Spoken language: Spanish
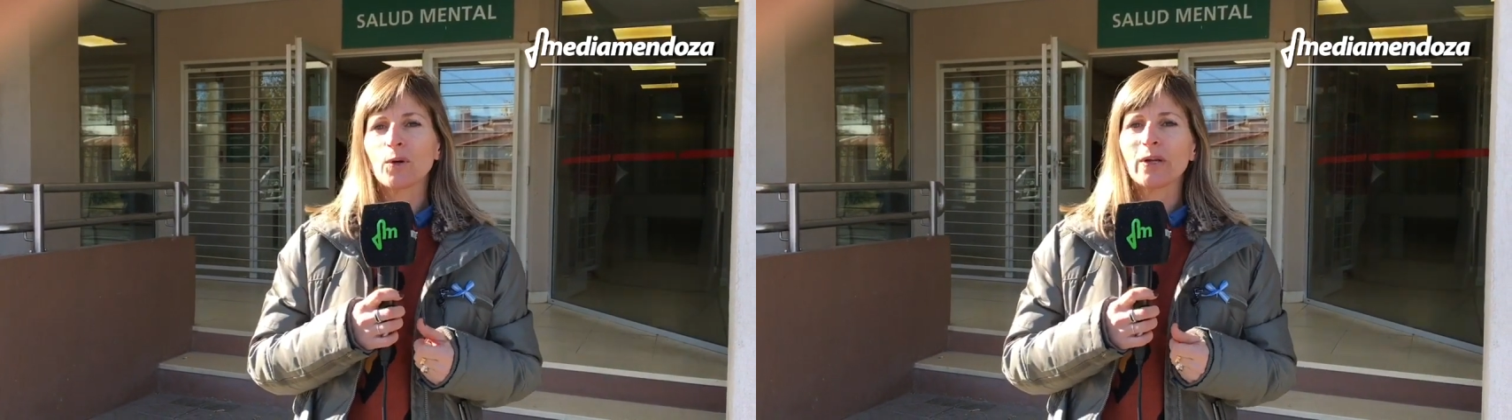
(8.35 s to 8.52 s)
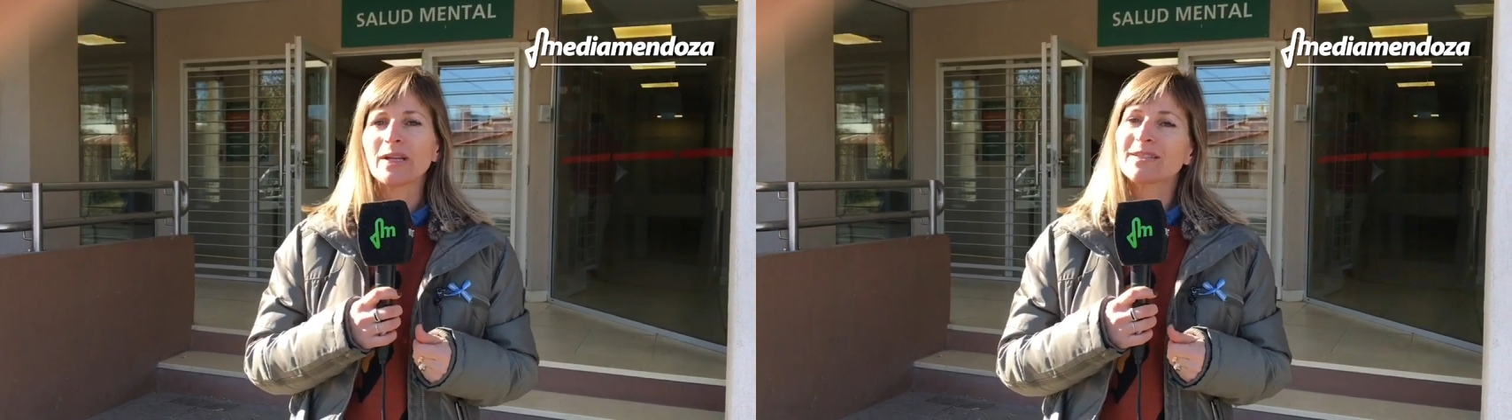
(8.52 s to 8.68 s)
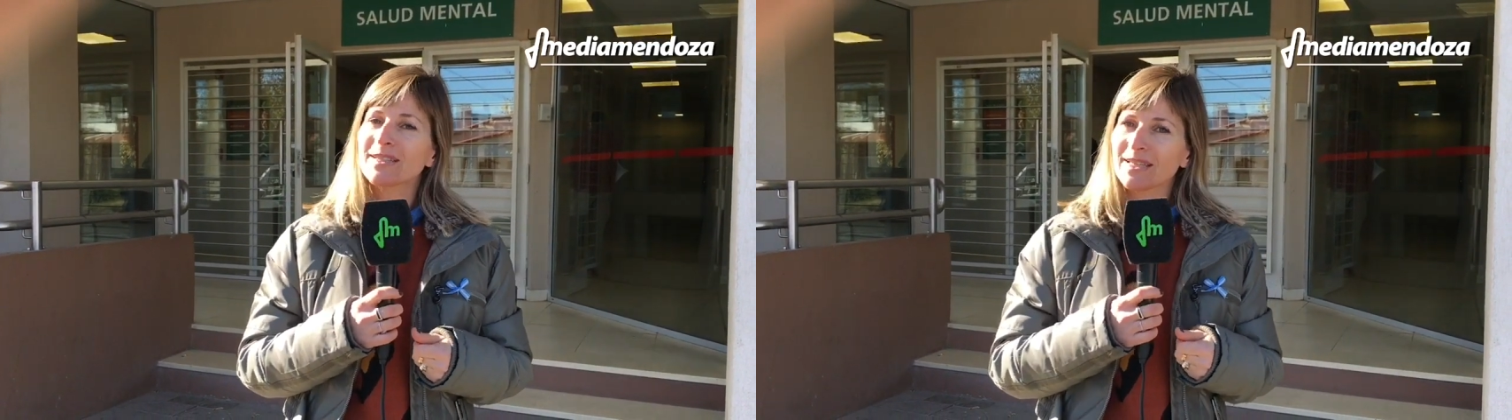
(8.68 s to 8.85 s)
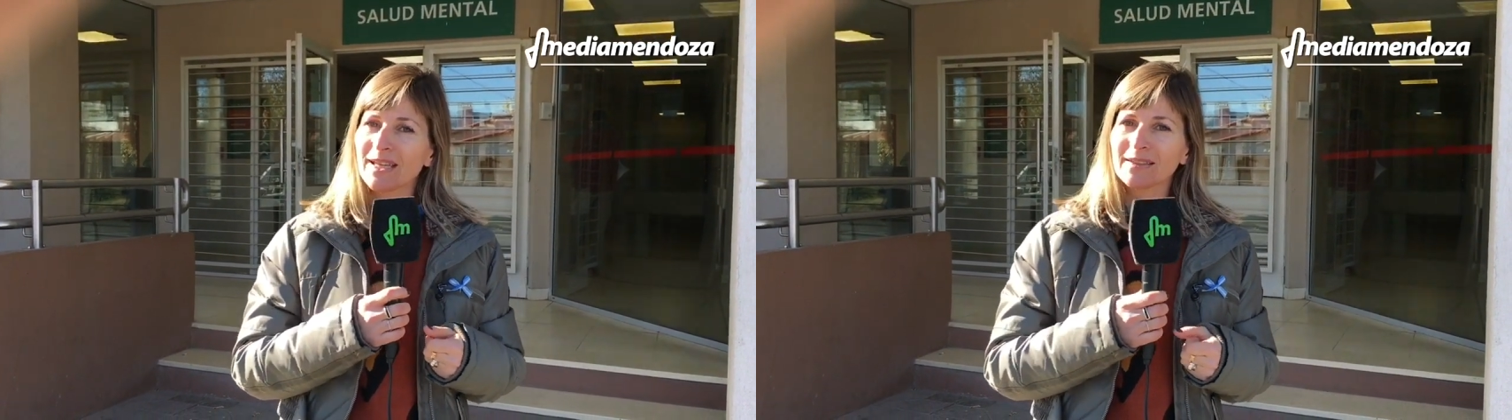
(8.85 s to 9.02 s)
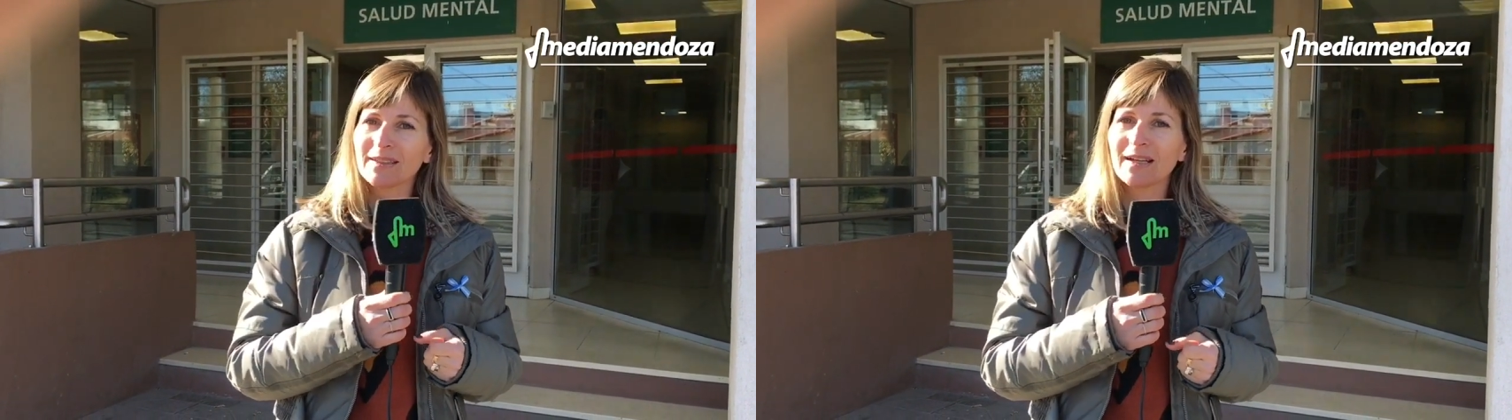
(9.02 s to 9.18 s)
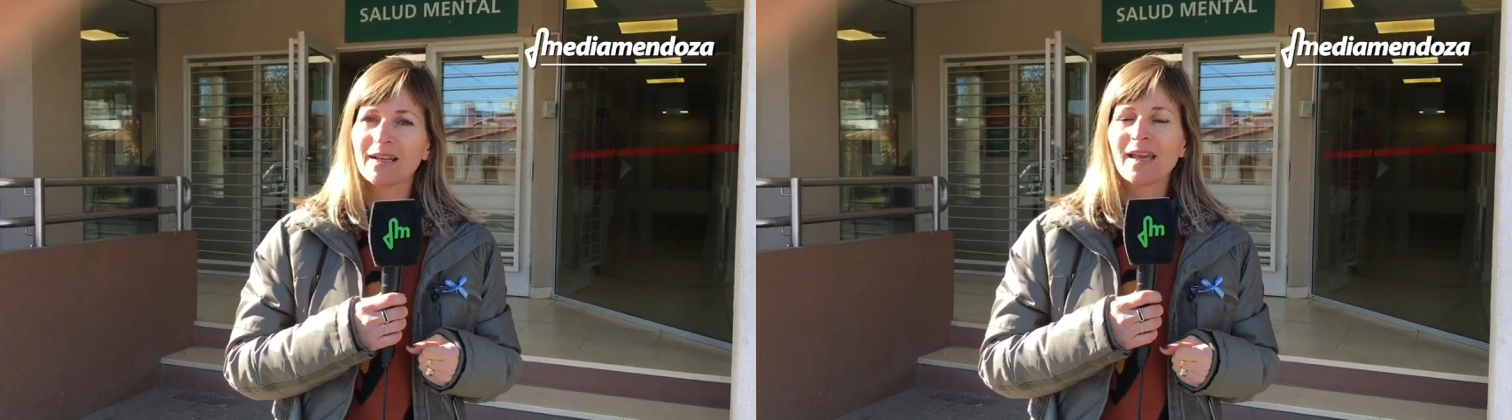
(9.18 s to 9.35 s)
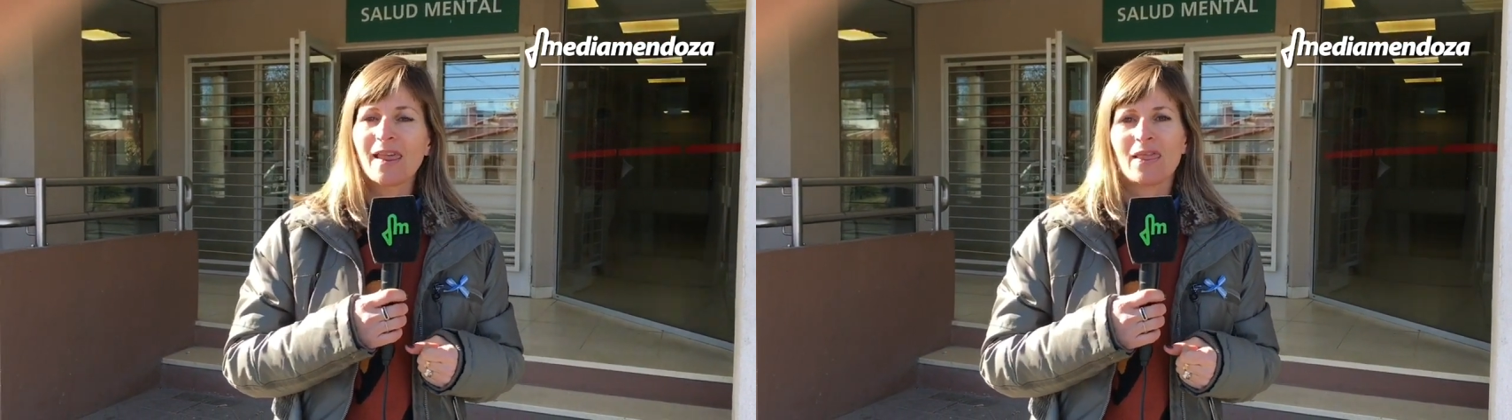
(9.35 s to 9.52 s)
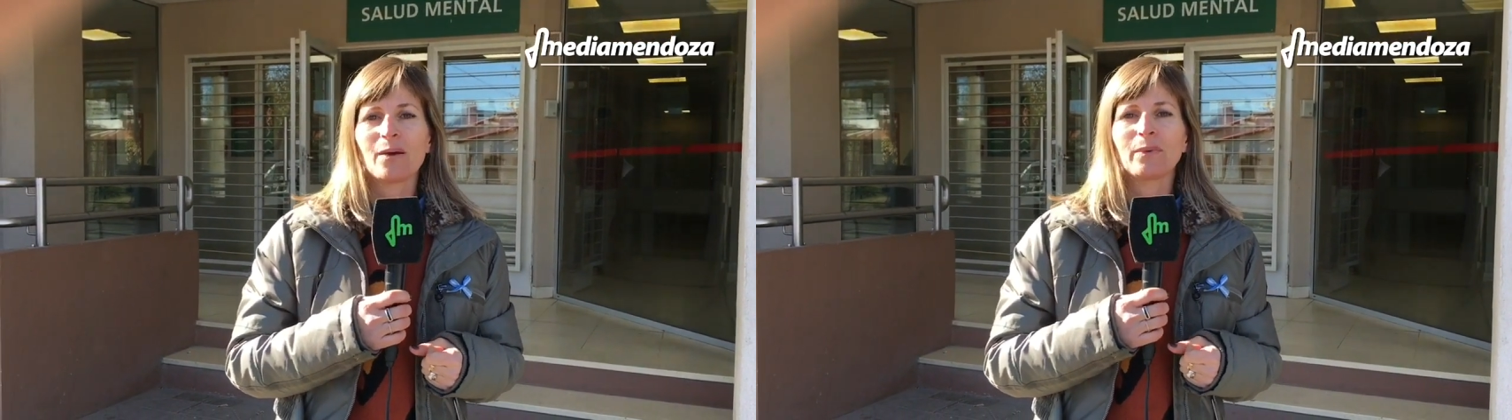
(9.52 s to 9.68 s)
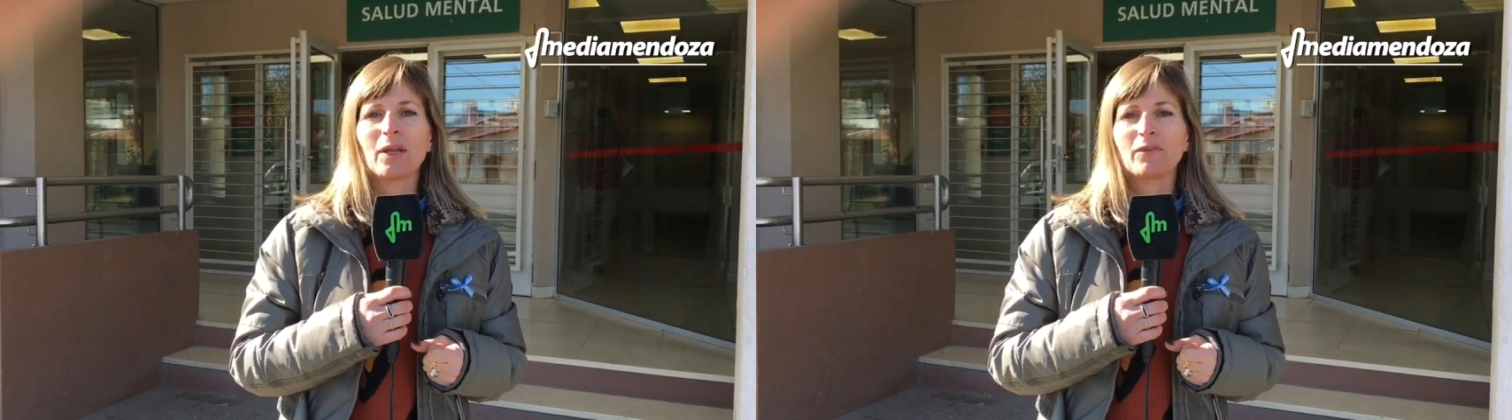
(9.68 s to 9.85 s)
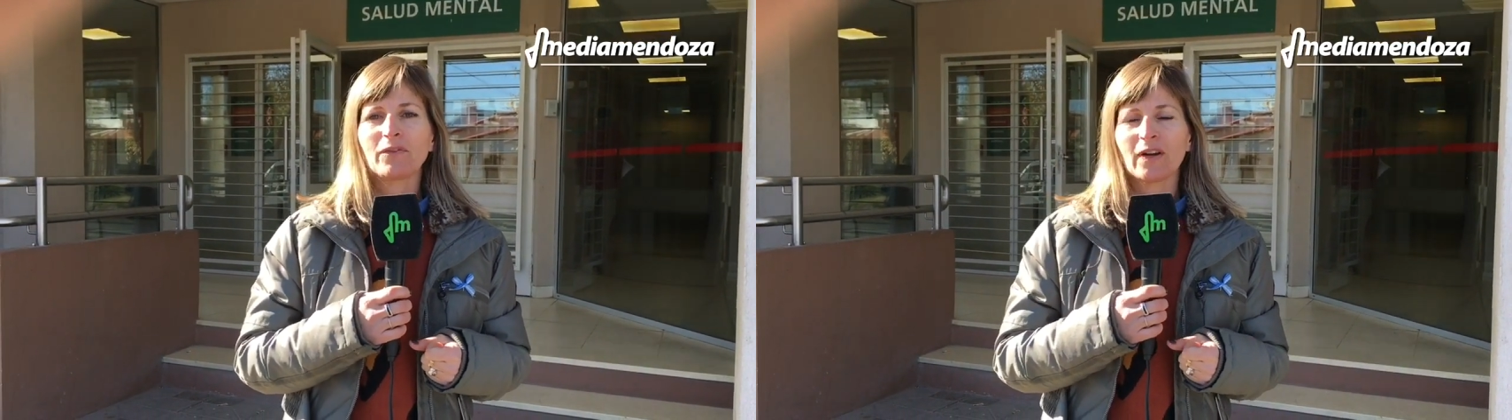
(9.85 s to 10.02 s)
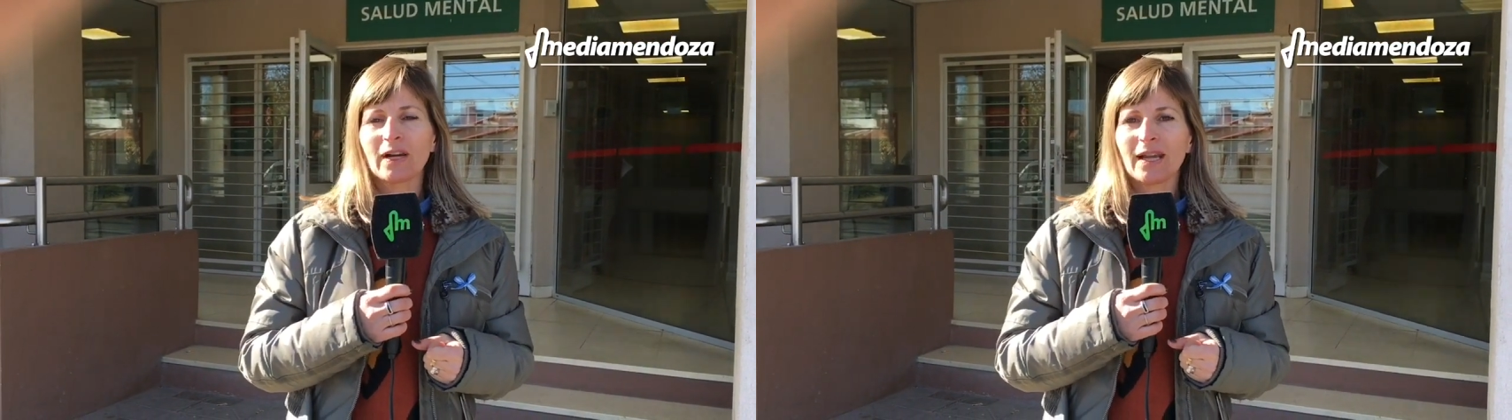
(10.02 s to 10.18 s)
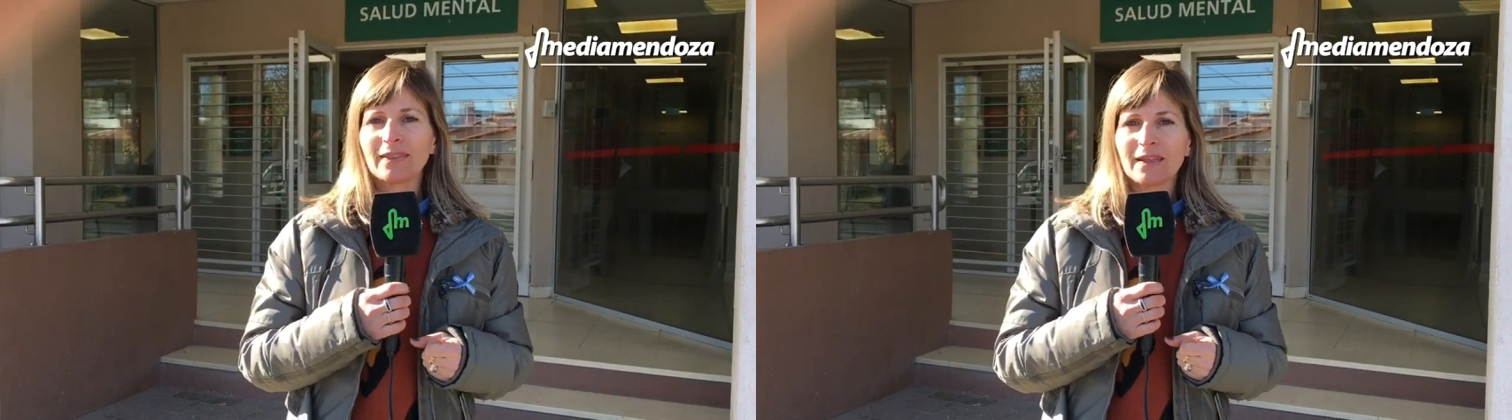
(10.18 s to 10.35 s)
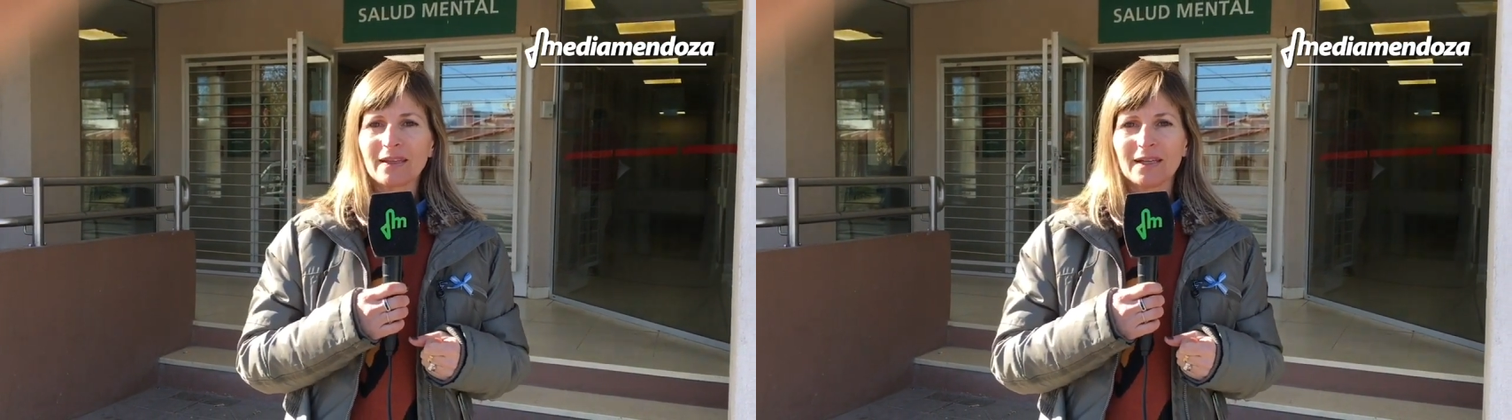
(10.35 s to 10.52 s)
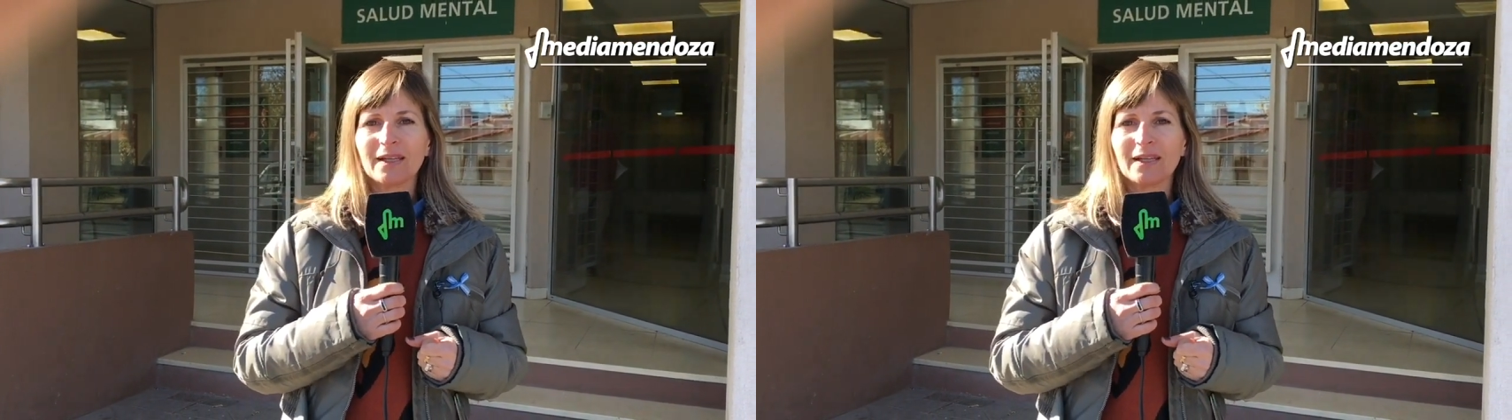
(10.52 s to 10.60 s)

con el psiquiatra Damián Fernández.